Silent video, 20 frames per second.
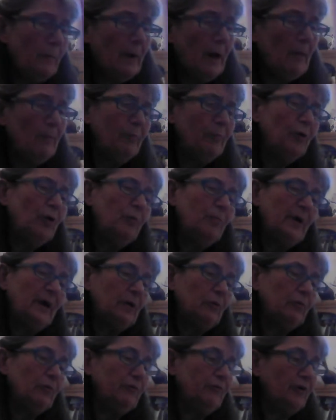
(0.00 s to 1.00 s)
un baume
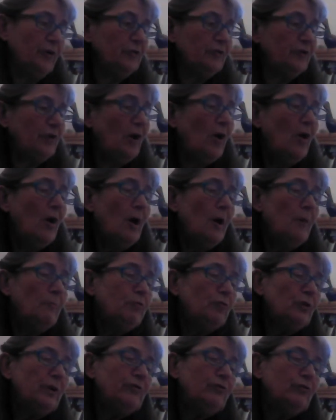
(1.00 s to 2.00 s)
réconfortant
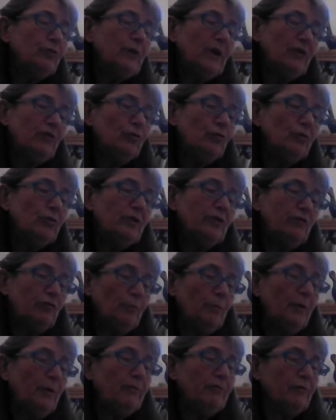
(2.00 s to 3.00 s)
pour les occasions qui
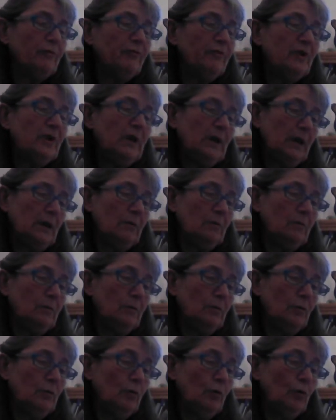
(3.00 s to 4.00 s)
se peuvent offrir.
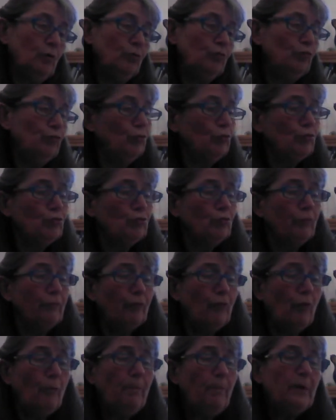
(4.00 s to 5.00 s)
Nous ne
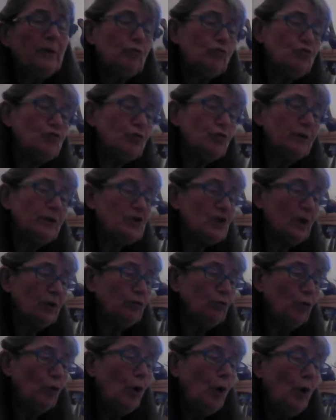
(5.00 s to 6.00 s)
trouverons pas toujours des
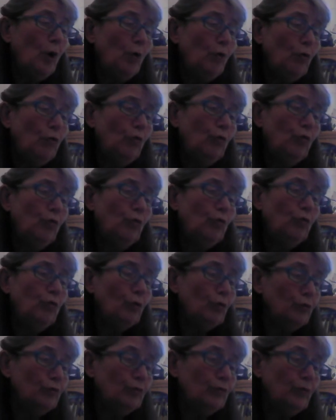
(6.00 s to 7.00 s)
châteaux où
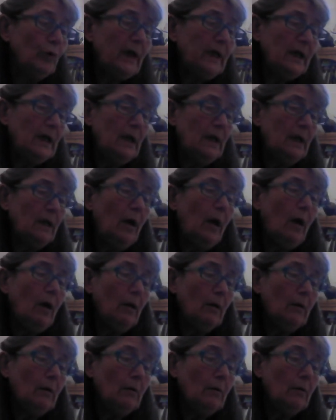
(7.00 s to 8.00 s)
l'on nous
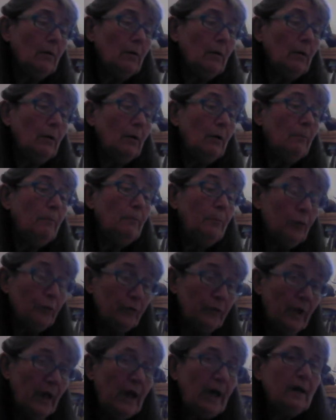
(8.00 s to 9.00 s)
régalera,
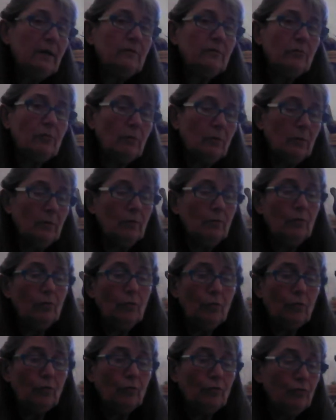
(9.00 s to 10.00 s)
Peut-être
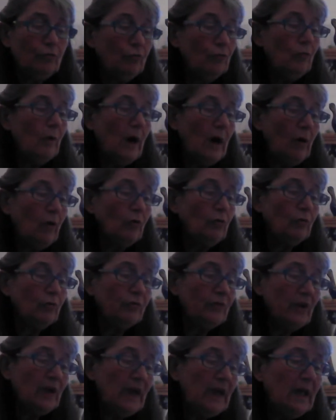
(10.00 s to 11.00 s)
aurons-nous à
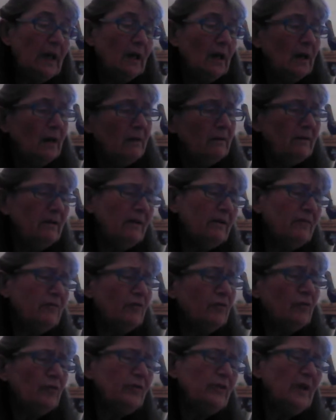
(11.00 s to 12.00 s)
rencontrer
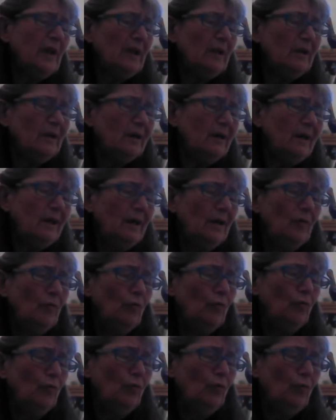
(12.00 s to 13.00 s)
des hôtelleries
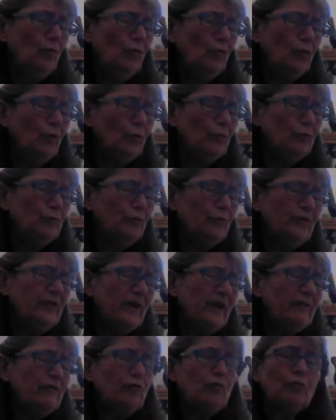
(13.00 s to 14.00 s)
où l'on
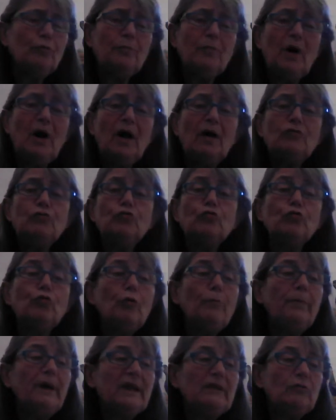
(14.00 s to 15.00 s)
nous assommera sous
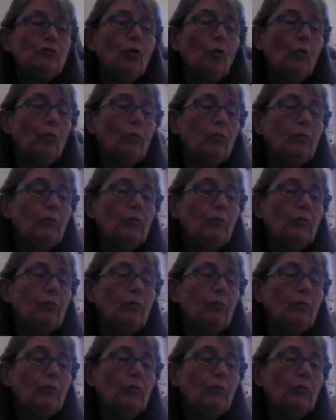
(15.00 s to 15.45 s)
le bâton.